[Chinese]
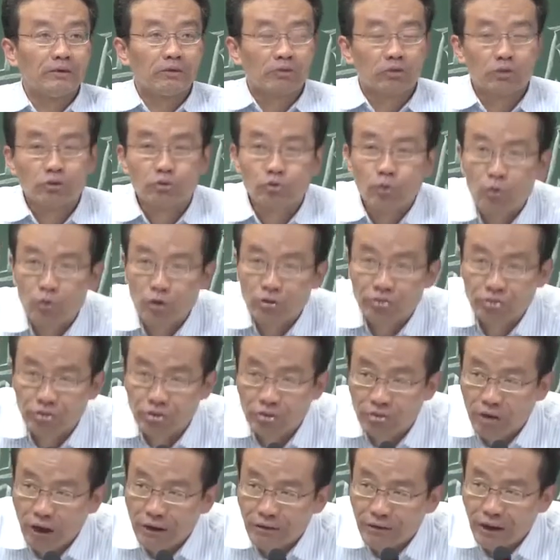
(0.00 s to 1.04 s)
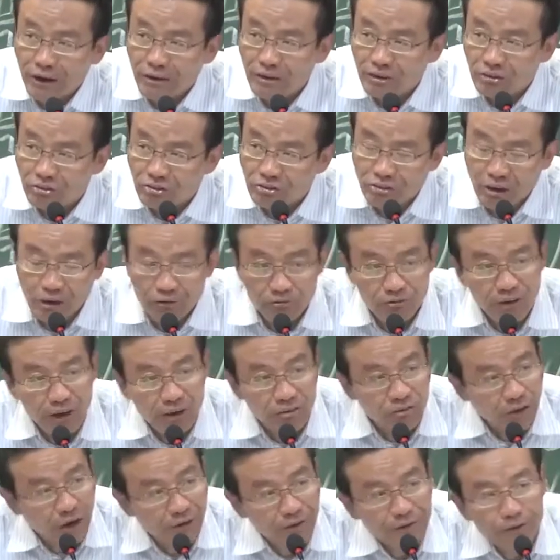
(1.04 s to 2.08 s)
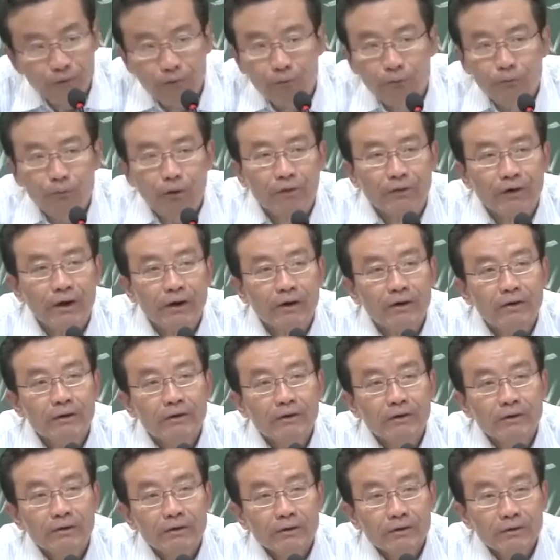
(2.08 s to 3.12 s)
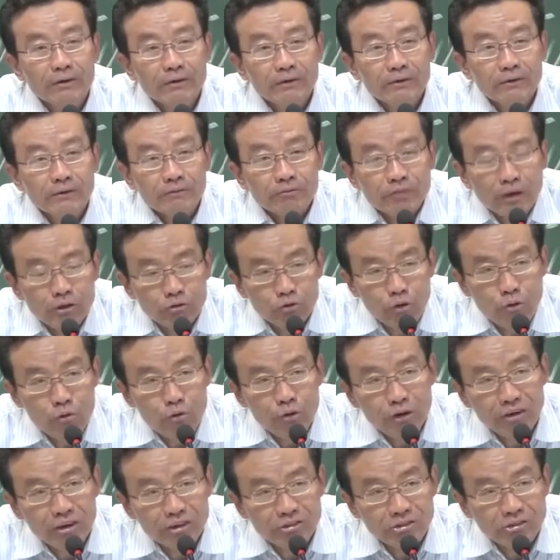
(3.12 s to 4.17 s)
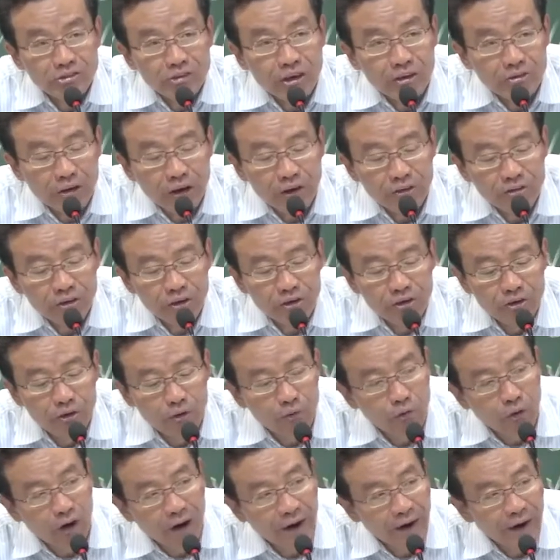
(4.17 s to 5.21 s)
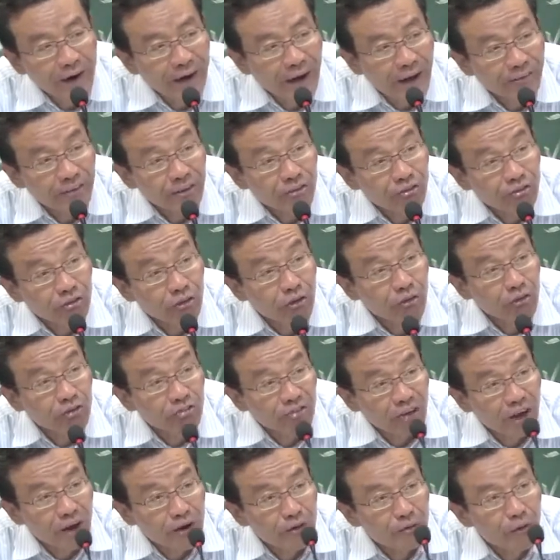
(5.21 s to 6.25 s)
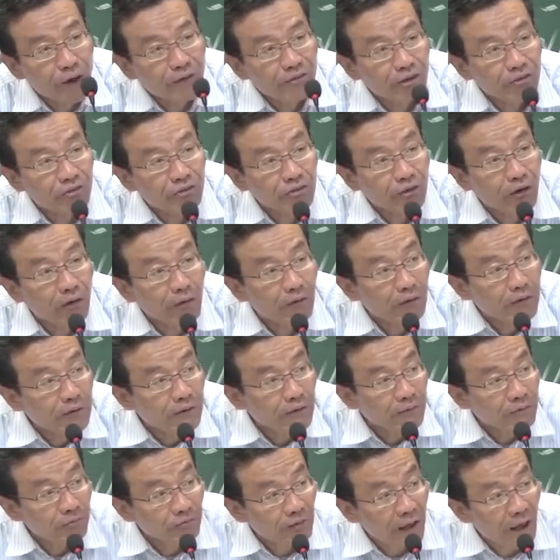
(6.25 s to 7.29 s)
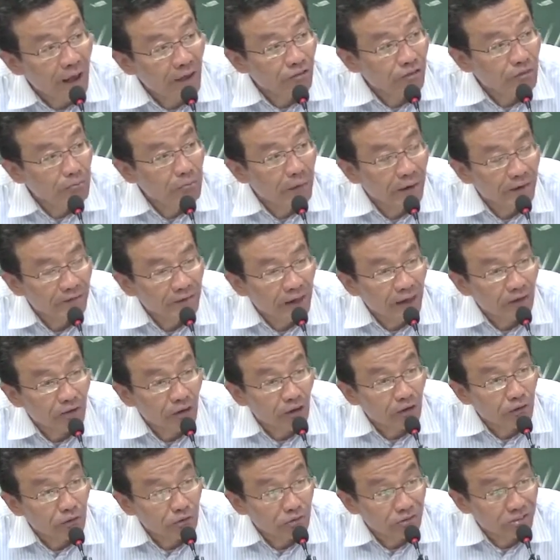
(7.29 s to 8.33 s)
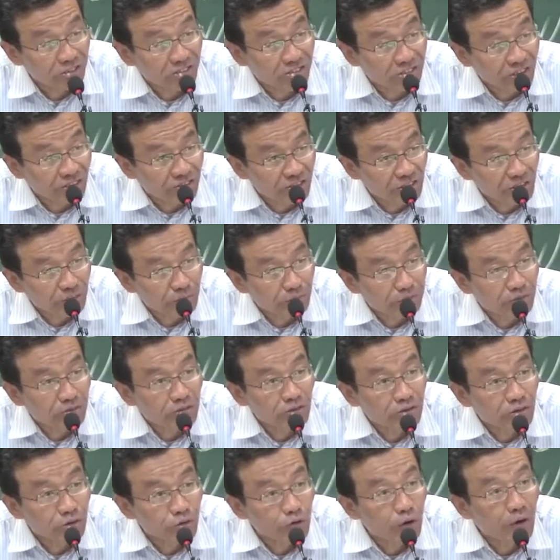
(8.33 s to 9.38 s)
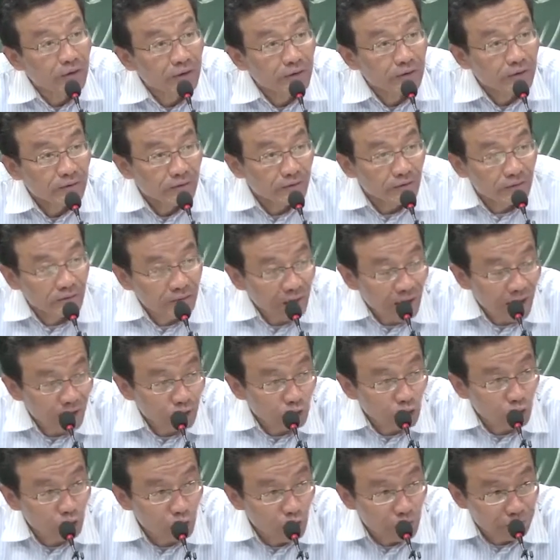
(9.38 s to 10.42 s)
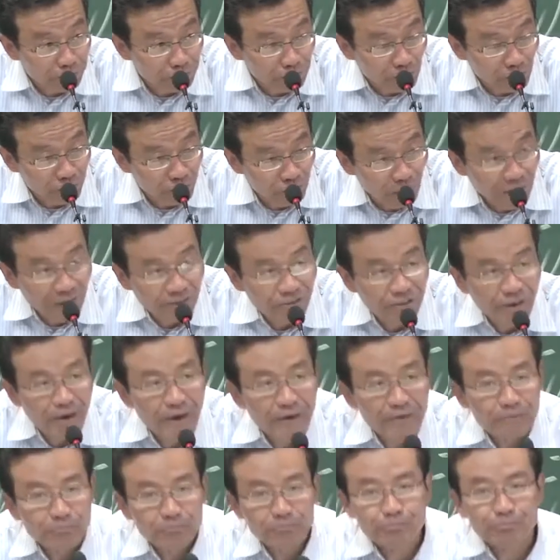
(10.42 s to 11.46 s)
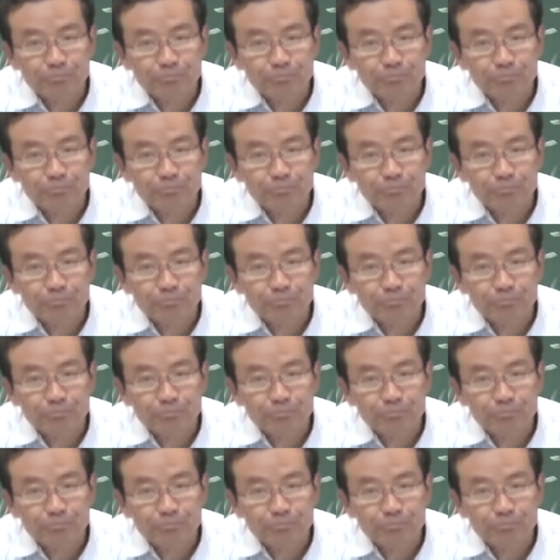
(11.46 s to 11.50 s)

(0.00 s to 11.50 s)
是中国几千年历史上未曾有过的。在中国历史上曾经有过黑暗的时候、战乱的时候，但是没达到如此的地步，就是说家族内部的分解、